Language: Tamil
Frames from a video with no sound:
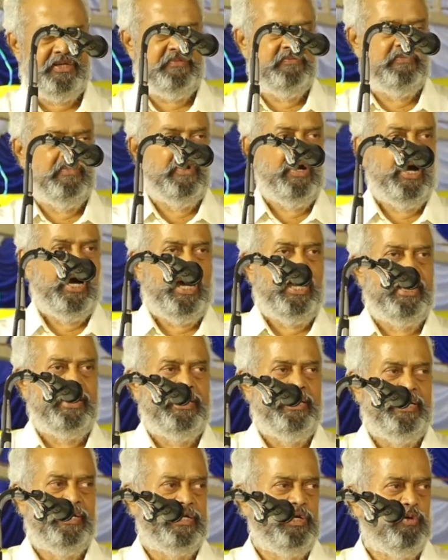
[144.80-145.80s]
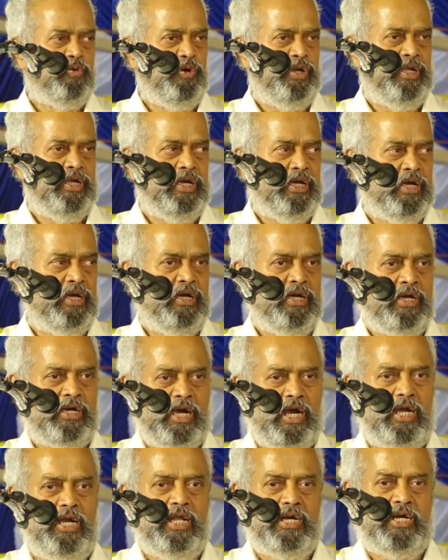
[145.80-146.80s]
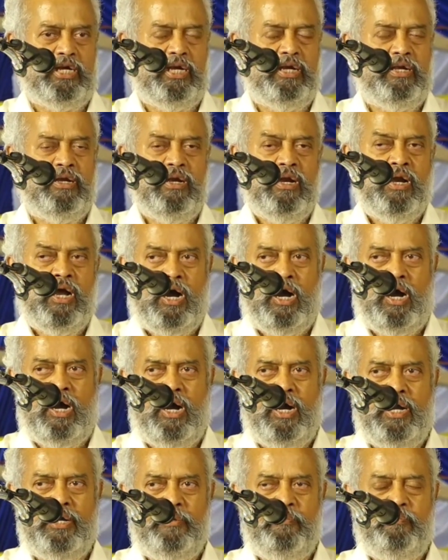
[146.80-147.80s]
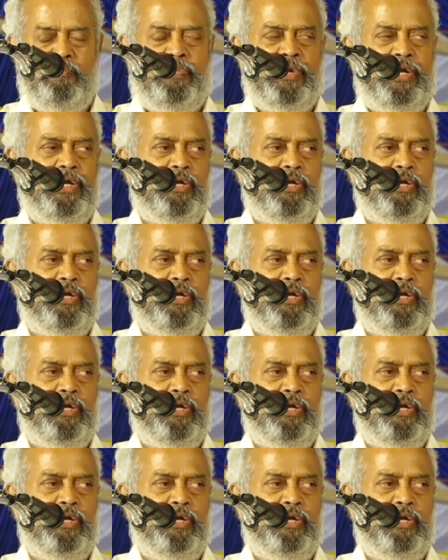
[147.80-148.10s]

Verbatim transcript: வந்து அங்கே இருக்கக்கூடிய கள்ளர்கள் ஆண்